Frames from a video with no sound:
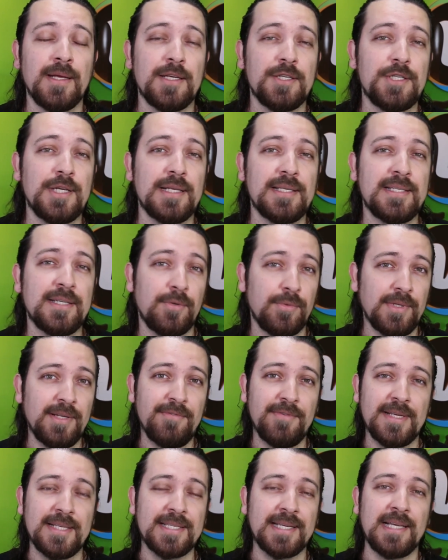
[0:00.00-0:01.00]
Já é a
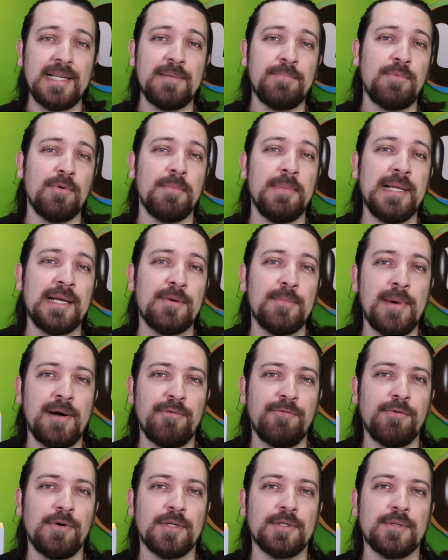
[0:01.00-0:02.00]
segunda vez que ele publica
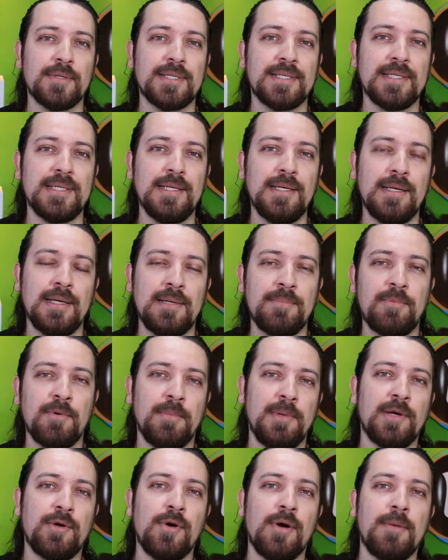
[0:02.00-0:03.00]
uma foto assim, ele
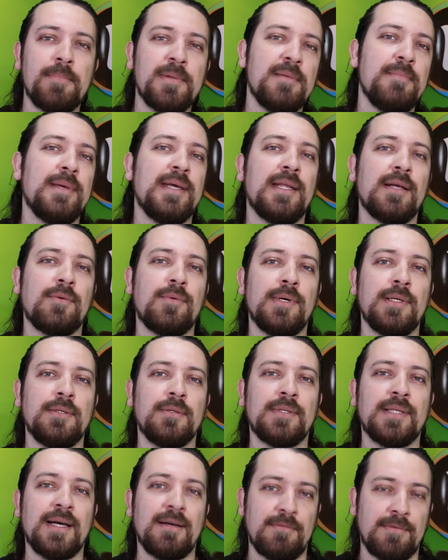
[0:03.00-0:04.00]
publicou a primeira
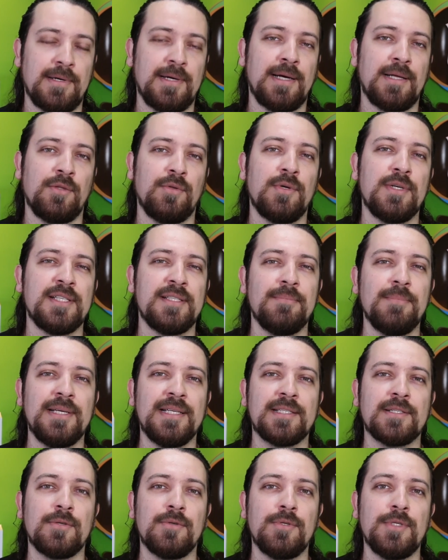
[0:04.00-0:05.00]
quando estava há dois
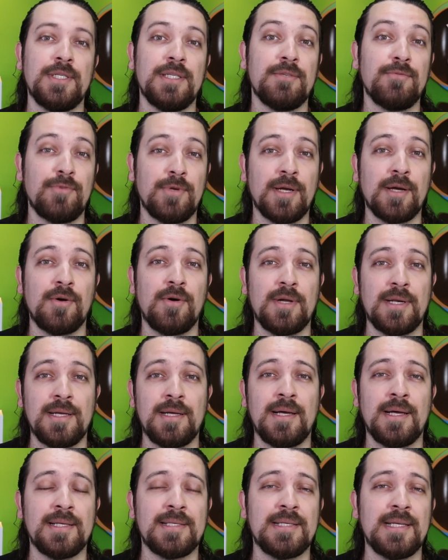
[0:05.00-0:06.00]
meses crudívoro e
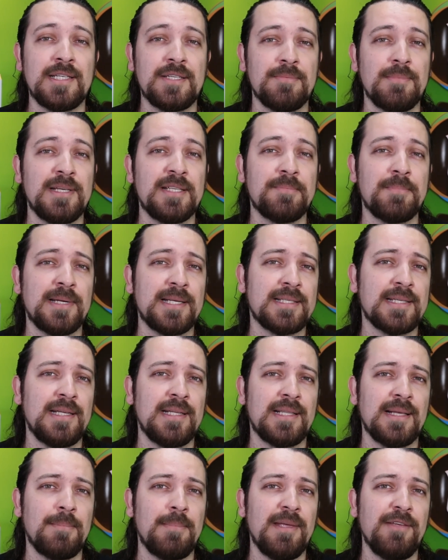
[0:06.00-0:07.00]
agora há sete meses parece que
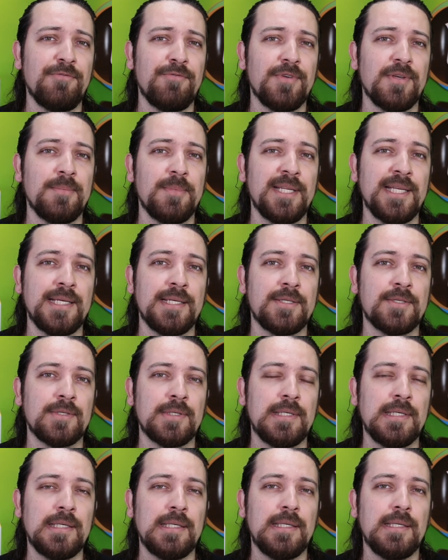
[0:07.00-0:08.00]
ele está bem firme
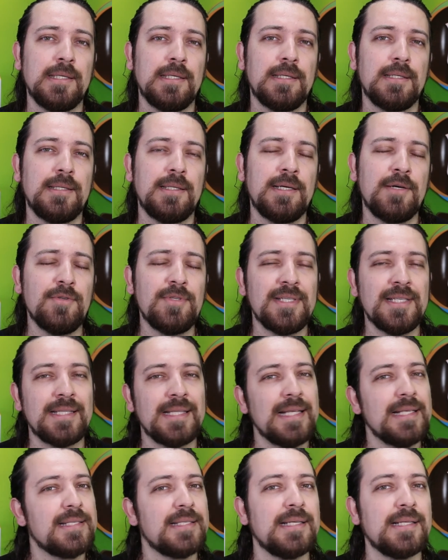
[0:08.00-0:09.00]
nisso. Não se
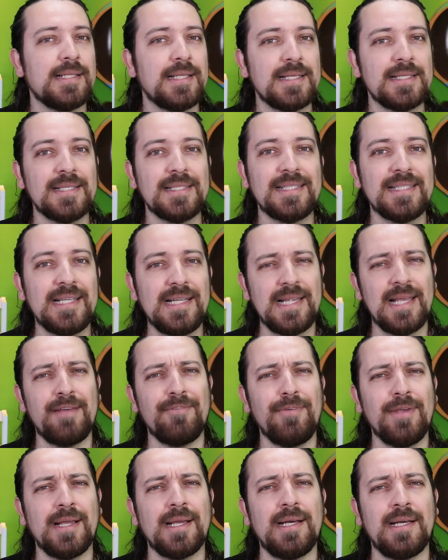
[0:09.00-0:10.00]
tem certeza se ele é
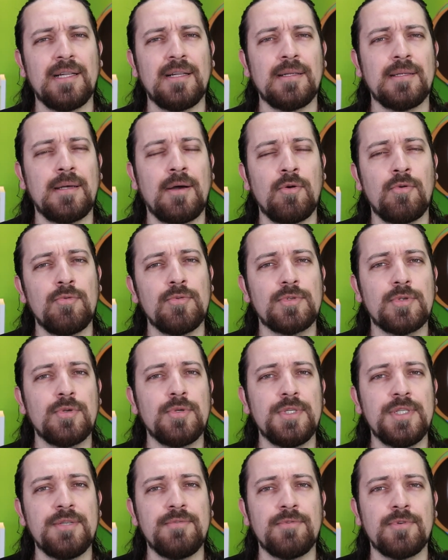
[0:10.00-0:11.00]
vegano. Alguns
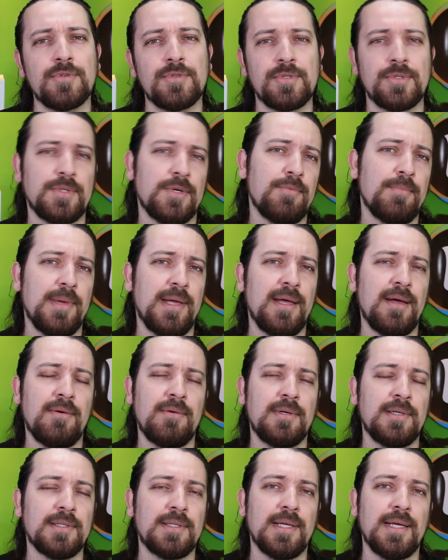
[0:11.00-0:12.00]
crudívoros usam
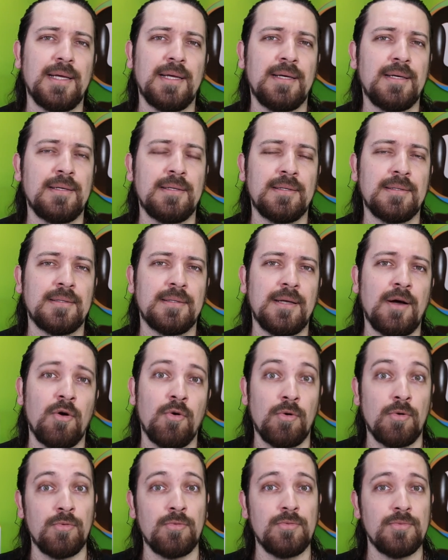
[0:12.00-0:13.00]
mel, ou até
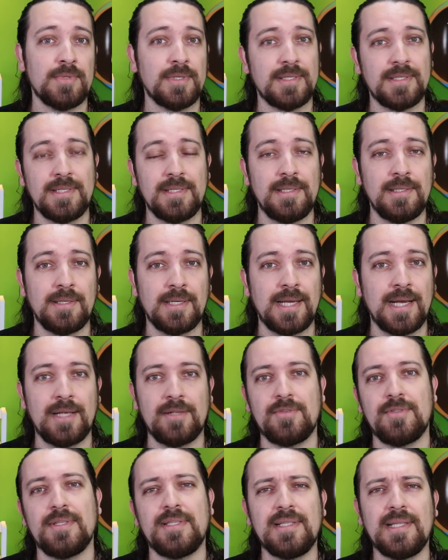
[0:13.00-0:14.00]
alguns, assim, em
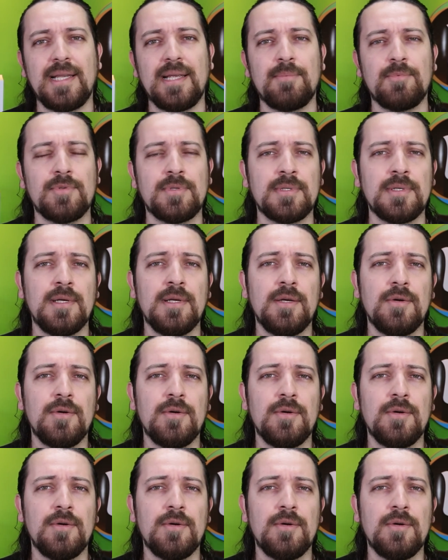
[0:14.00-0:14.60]
casos extremos,